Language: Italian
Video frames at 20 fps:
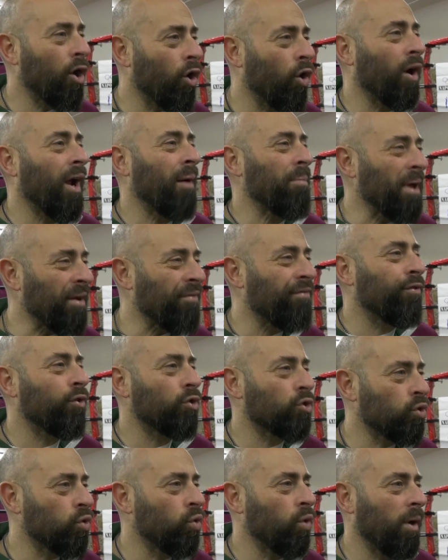ancora, per
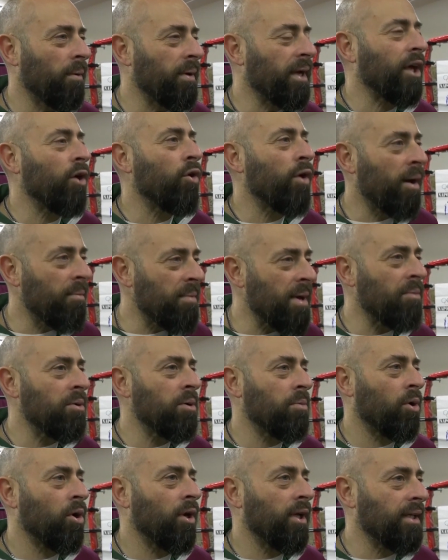fortuna, perché noi
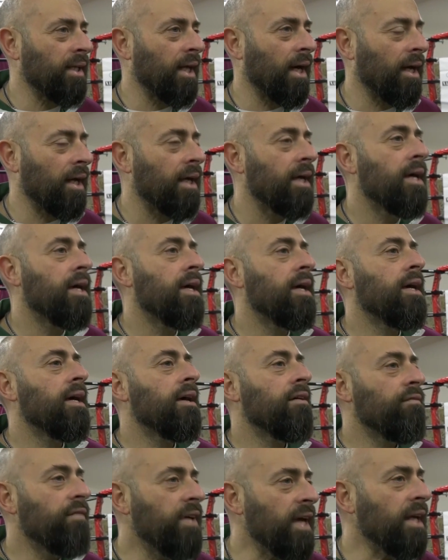amiamo i proletari
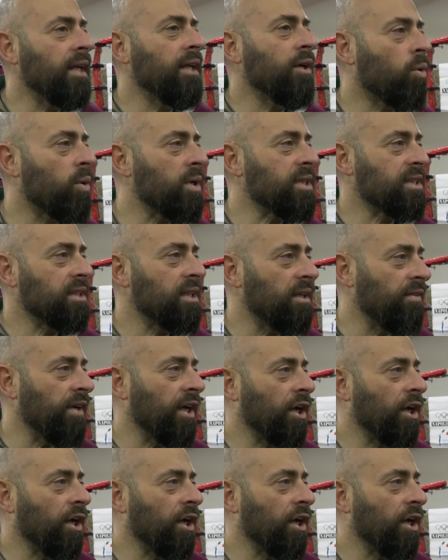vieni in questi